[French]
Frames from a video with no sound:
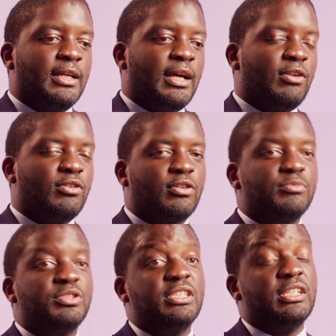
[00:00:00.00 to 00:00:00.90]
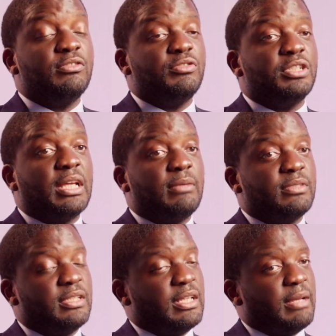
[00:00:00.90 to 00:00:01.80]
alors, comme je disais, le GICAM,
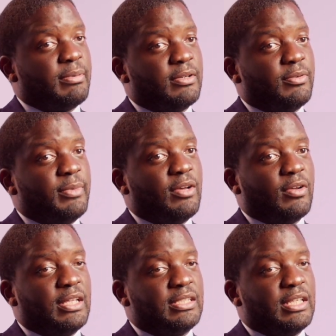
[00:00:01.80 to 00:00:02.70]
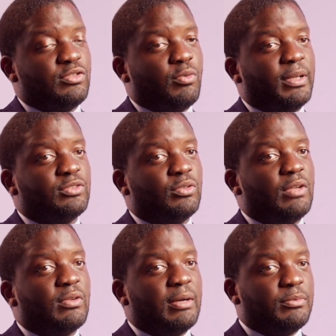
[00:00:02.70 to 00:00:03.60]
c'est la première organisation
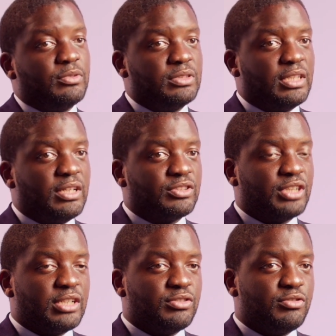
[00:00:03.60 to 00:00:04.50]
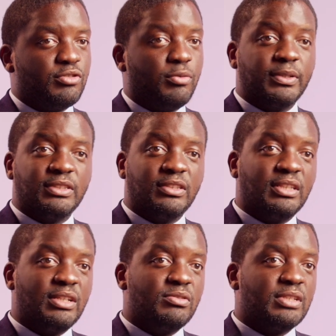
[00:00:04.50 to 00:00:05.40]
patronale au Cameroun qui est en charge de
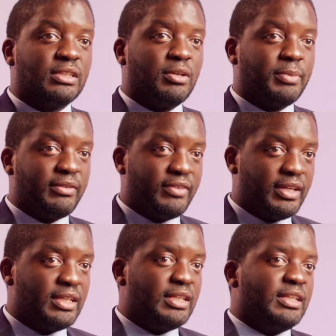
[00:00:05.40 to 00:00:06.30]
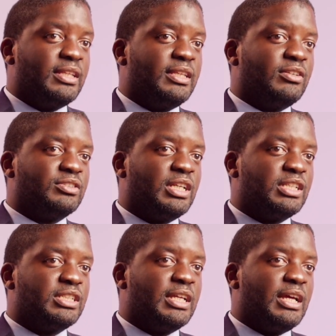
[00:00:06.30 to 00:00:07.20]
représenter le secteur privé qui est en
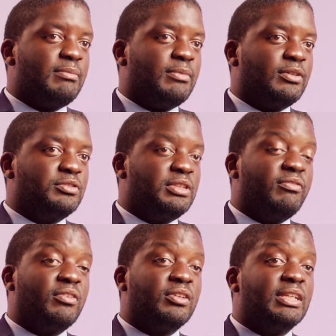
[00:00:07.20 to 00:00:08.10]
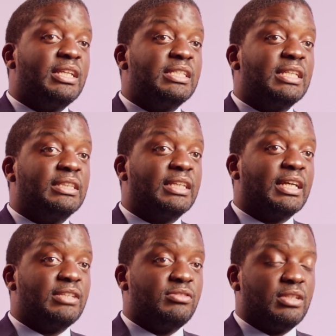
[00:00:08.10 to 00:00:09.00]
charge également de défendre les
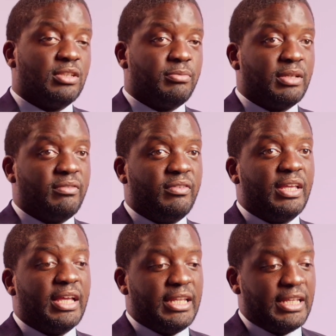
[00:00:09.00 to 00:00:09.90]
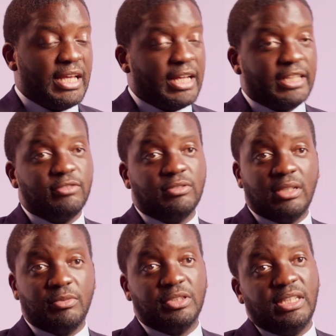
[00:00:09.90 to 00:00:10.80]
intérêts du secteur privé à l'égard
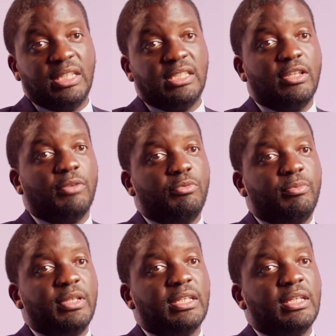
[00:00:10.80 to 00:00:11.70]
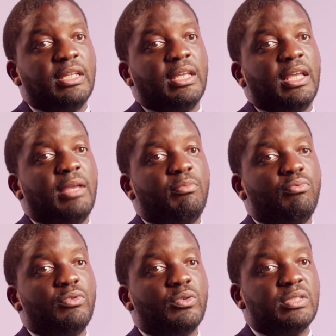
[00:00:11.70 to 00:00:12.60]
notamment des décideurs publics et
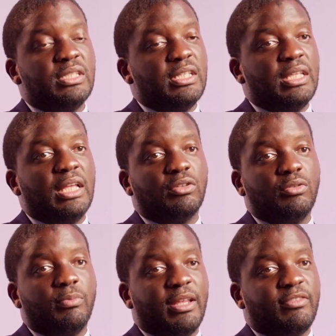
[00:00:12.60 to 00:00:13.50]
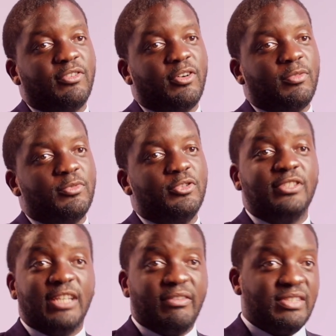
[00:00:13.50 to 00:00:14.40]
puis aussi d'être une plateforme de
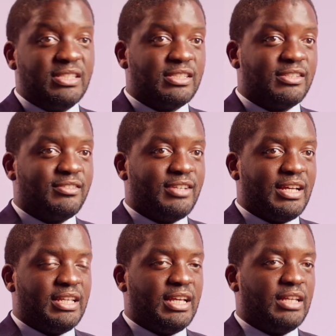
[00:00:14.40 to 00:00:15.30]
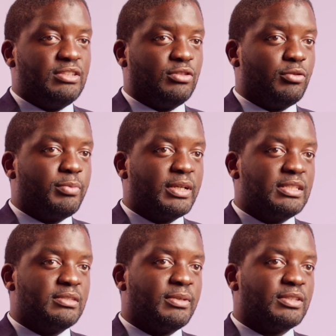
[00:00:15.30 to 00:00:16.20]
service euh, à l'égard des
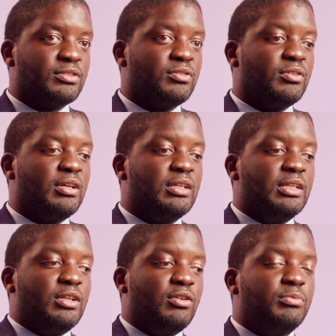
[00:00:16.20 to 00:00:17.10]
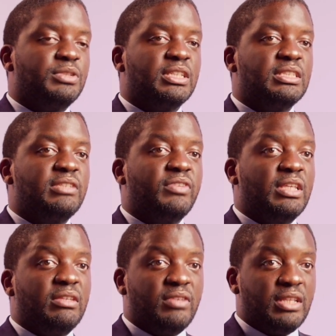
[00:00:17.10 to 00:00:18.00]
entreprises parce que l'objectif
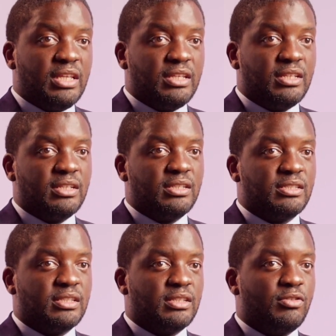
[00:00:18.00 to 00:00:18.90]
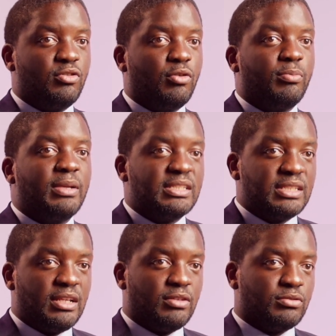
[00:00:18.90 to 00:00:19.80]
in fine euh, c'est de
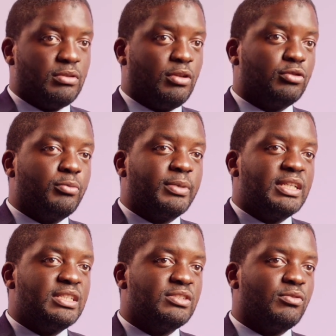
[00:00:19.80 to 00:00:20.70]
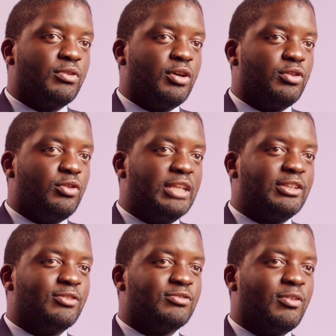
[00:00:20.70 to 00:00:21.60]
replacer l'entreprise au cœur de la
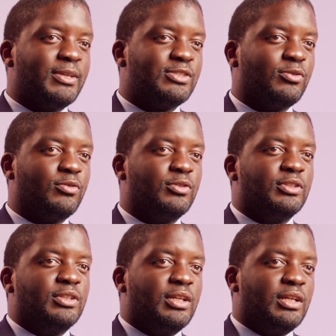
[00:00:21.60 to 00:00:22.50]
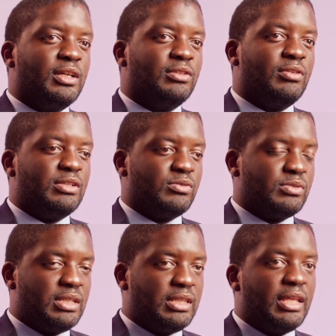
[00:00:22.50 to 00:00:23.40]
transformation euh, de la
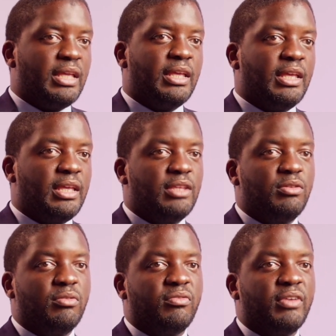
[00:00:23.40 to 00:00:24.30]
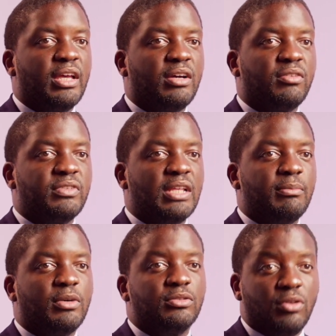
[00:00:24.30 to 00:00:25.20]
société et de faire finalement de